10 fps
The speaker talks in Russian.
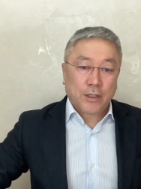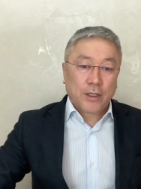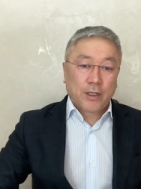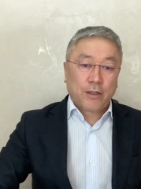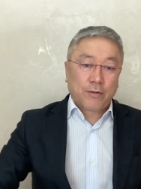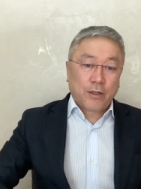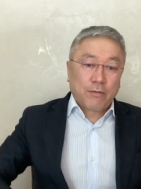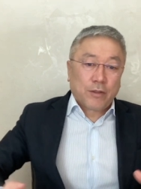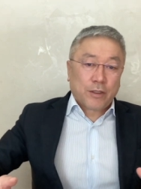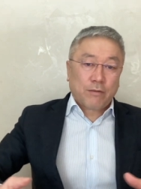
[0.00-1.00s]
это
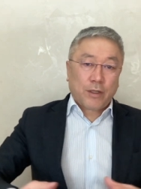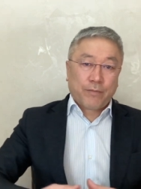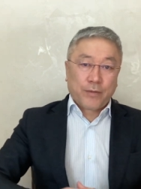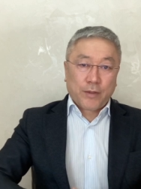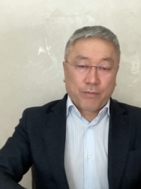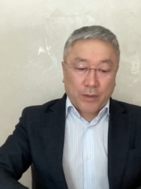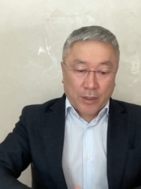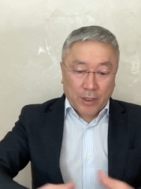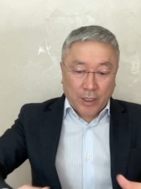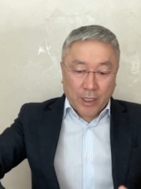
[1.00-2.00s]
руководство
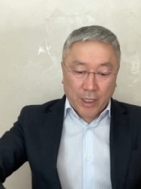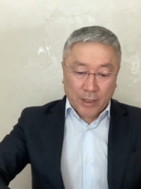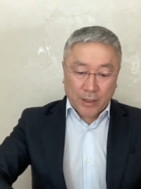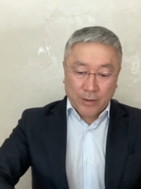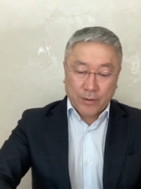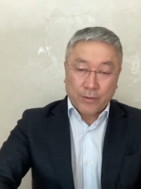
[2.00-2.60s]
ректорат,